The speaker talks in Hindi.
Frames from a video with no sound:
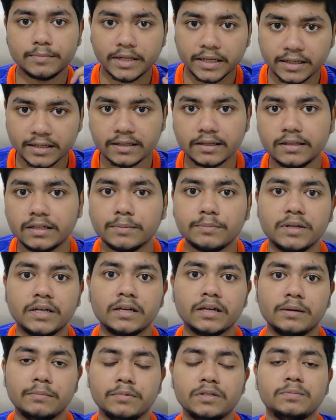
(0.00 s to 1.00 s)
टाइम नहीं देती
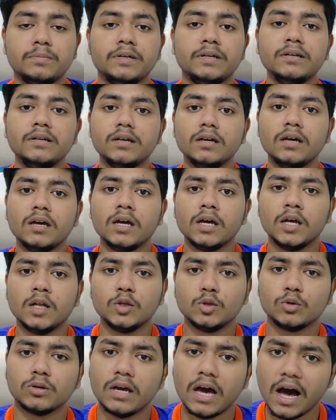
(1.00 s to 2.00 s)
अपने गेम्स में
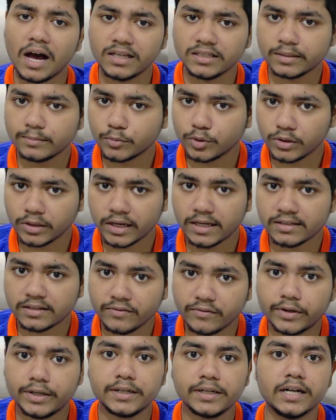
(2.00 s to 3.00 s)
तो क्या आज हमको एक
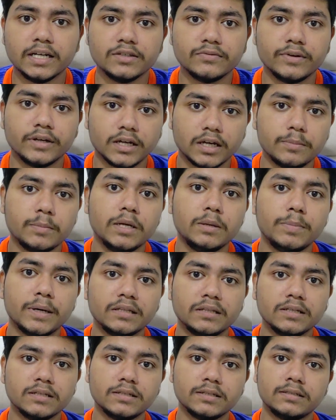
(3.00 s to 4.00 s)
ऐसा वर्ल्ड क्लास विंगर मिल
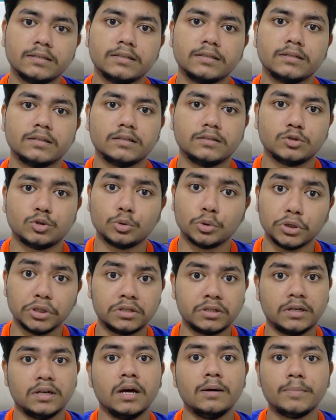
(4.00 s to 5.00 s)
पाता जिस जो
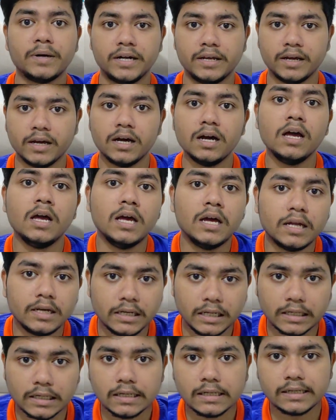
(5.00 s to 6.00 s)
इतना बढ़िया
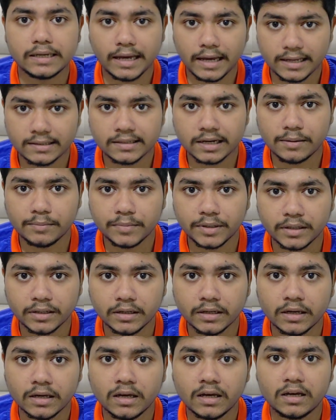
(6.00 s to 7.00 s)
निकल के आया
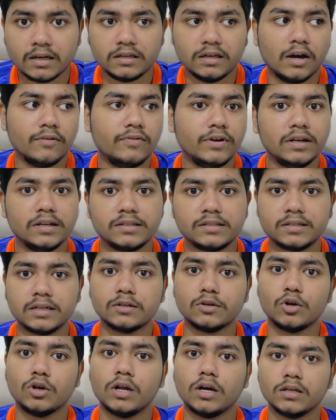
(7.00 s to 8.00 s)
सामने या फिर
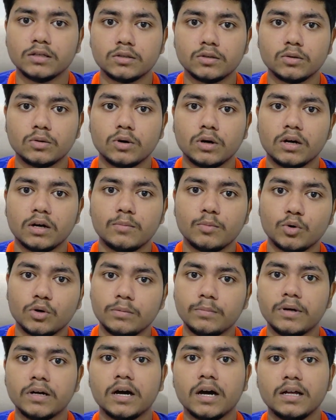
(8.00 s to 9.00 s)
लिस्टन कोलासो को अगर
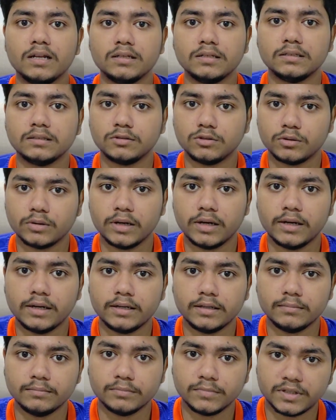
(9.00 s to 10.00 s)
मोहन बगान जो
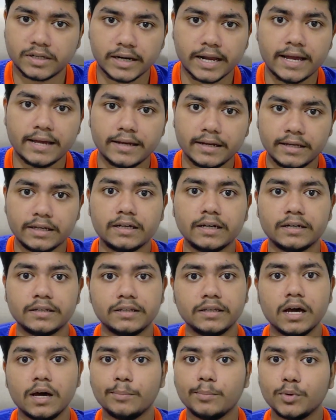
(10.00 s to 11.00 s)
है ट्राई नहीं
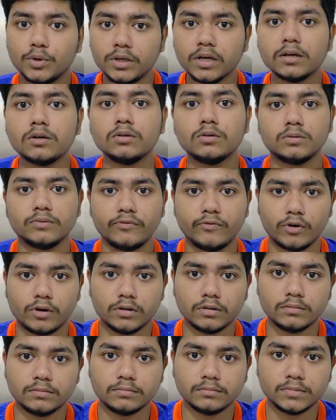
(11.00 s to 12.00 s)
करती या पूया को
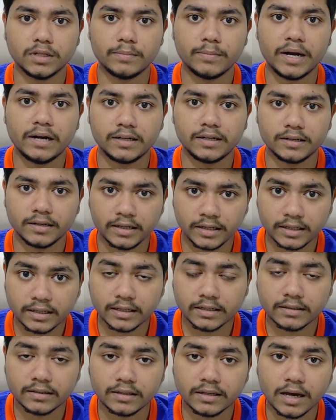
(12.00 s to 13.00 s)
फॉर द मैटर
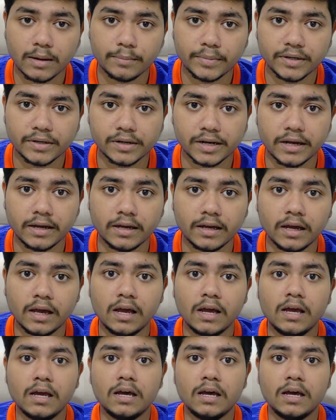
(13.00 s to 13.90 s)
नहीं करते यहाँ पे ट्राई